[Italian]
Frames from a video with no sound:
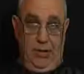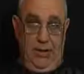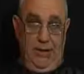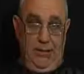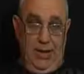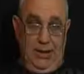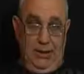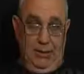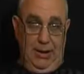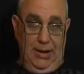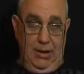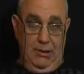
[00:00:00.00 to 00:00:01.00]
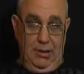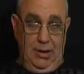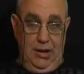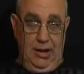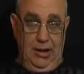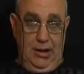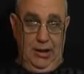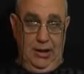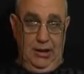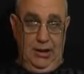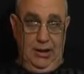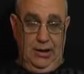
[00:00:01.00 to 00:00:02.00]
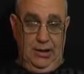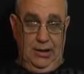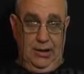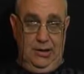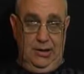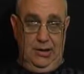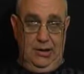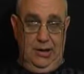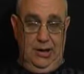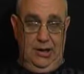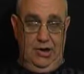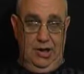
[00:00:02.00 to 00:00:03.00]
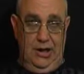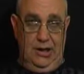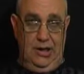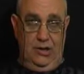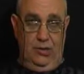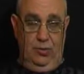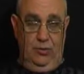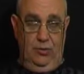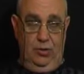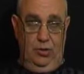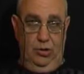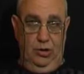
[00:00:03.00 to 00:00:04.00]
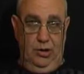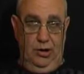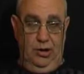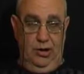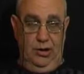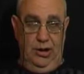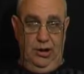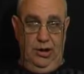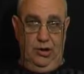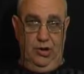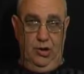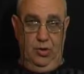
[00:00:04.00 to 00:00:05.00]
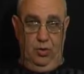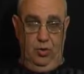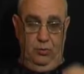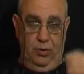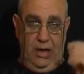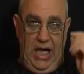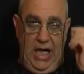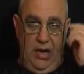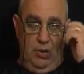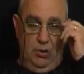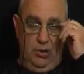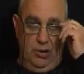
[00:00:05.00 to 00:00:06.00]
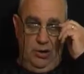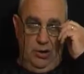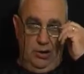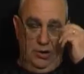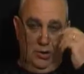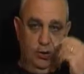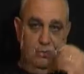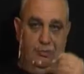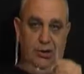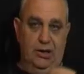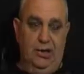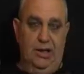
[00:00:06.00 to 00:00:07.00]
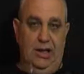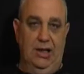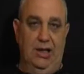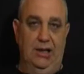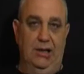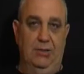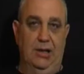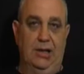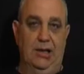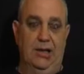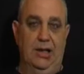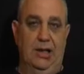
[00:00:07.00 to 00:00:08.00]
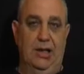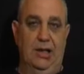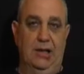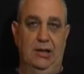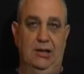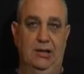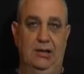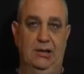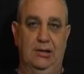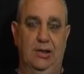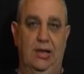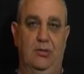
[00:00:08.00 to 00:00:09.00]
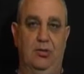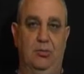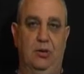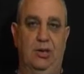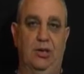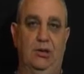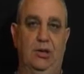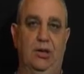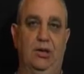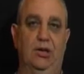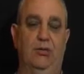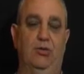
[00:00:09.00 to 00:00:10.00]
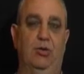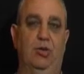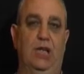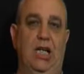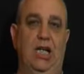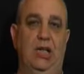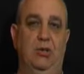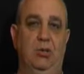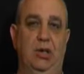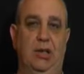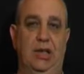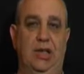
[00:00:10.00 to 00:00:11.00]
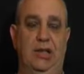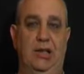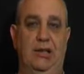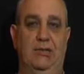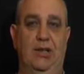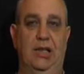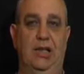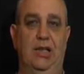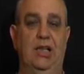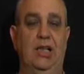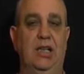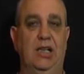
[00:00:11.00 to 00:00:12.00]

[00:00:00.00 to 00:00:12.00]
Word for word: Brevemente parliamo del del Ginnastica Studio Fondi, Serie C1 Playout, sconfitta da parte della, della formazione eh, fondana, quindi niente da fare